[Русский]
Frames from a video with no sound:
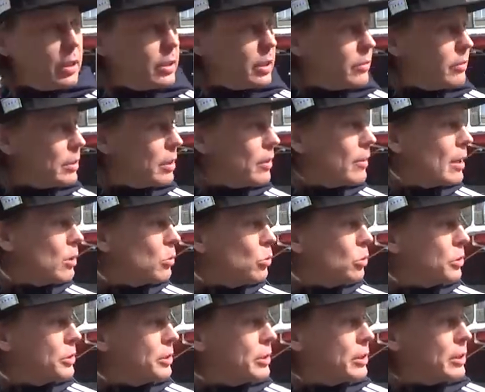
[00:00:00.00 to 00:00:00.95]
на
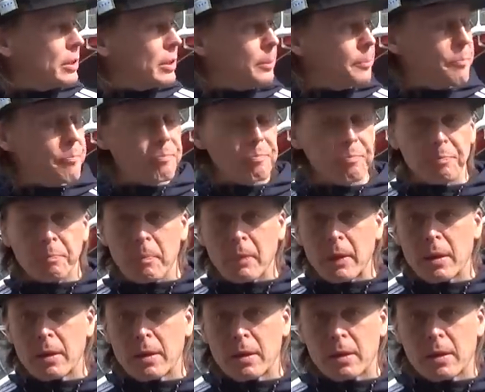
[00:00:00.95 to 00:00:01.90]
новогодних
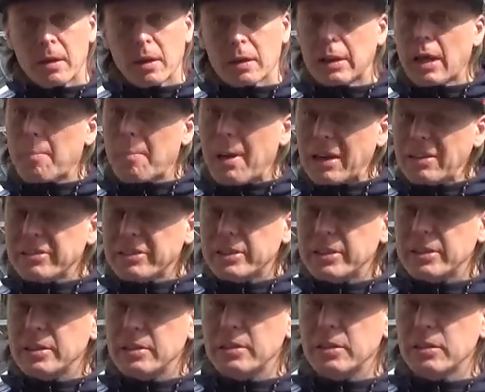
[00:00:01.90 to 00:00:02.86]
на
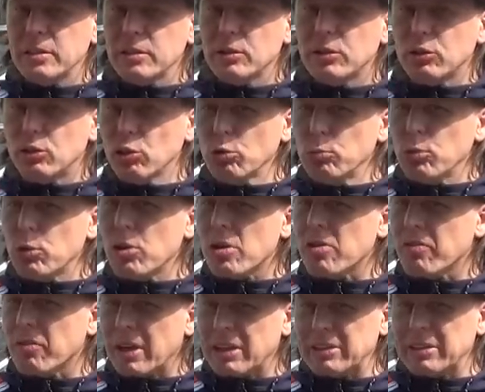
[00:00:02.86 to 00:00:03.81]
майские думаю
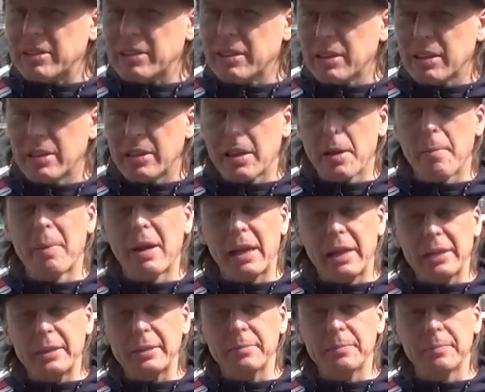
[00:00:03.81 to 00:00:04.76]
рвать на
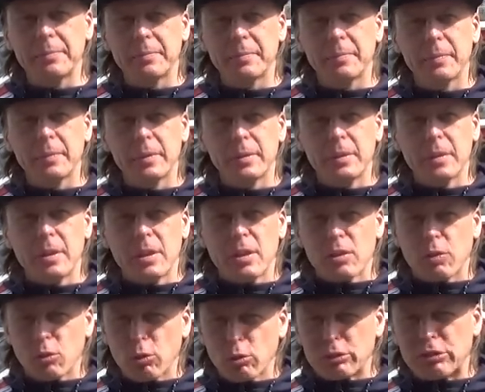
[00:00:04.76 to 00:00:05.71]
Бали.
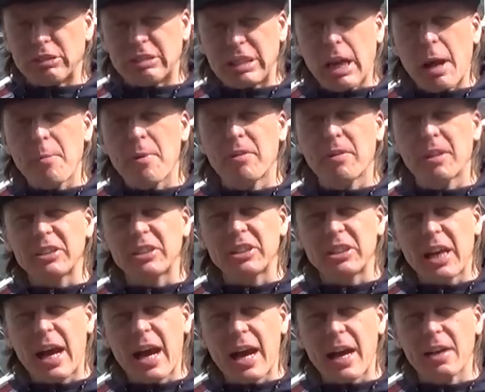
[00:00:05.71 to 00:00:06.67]
Но с самого
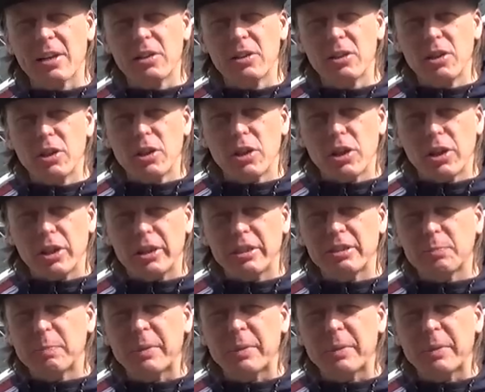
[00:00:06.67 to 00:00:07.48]
дна из